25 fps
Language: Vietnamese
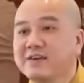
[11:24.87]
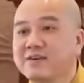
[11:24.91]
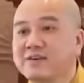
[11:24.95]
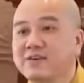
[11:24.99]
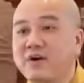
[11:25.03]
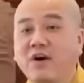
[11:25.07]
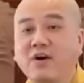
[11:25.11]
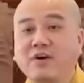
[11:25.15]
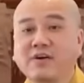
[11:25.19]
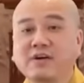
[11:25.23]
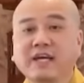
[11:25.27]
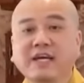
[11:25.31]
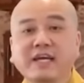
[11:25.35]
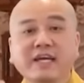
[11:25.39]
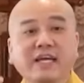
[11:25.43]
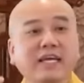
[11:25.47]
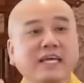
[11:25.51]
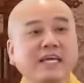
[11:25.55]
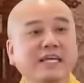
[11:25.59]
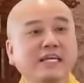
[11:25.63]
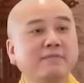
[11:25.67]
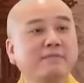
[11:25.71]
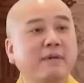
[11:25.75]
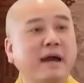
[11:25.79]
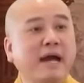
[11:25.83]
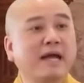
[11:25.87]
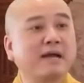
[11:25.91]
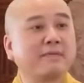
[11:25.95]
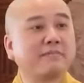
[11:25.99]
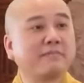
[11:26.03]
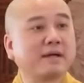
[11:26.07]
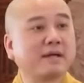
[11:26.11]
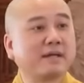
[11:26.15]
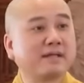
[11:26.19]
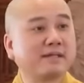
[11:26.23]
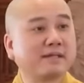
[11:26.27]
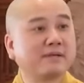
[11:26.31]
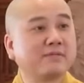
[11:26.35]
Còn cái y bác
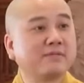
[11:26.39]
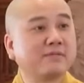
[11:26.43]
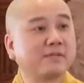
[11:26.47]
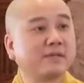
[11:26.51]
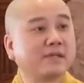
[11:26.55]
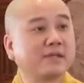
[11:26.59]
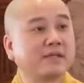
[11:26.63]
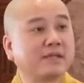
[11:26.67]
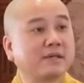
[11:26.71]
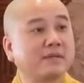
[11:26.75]
mà trong